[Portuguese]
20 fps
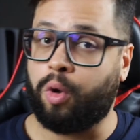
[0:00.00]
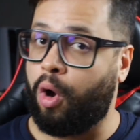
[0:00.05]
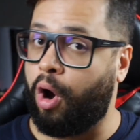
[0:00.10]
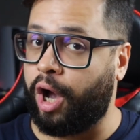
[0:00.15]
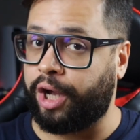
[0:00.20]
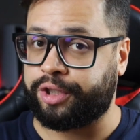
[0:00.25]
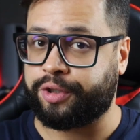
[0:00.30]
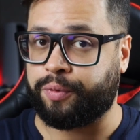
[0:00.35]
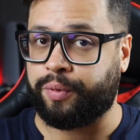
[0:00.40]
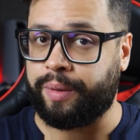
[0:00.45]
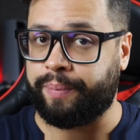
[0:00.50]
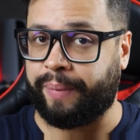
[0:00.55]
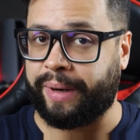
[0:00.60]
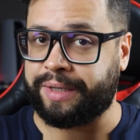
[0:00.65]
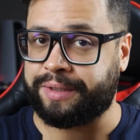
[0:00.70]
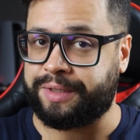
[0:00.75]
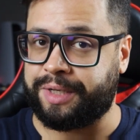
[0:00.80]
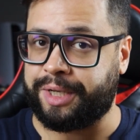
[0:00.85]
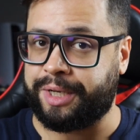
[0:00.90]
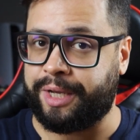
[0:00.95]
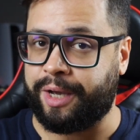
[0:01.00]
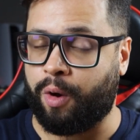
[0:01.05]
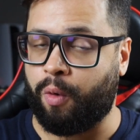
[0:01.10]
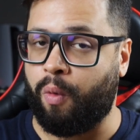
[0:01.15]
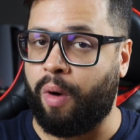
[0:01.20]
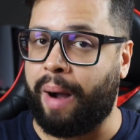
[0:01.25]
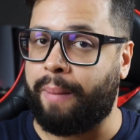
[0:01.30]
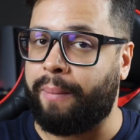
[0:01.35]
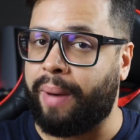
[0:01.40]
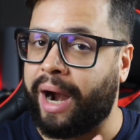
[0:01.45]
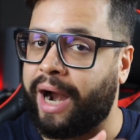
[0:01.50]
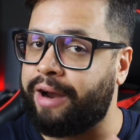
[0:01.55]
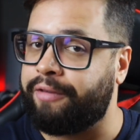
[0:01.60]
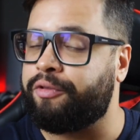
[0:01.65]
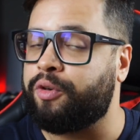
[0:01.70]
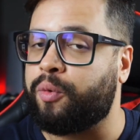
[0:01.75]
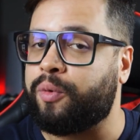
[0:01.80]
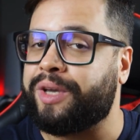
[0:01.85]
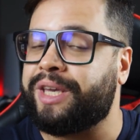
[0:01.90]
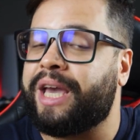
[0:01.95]
Lógico, em parceria com a
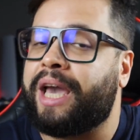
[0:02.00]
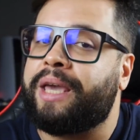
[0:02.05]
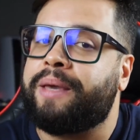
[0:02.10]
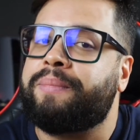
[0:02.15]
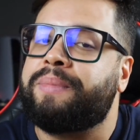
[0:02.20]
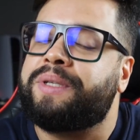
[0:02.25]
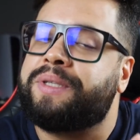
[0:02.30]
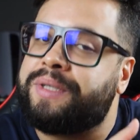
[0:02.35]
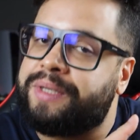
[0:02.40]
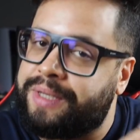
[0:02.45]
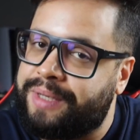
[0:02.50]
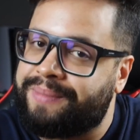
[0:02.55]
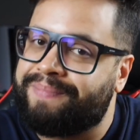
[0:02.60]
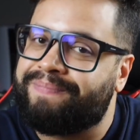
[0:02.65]
Marvel e a ABC.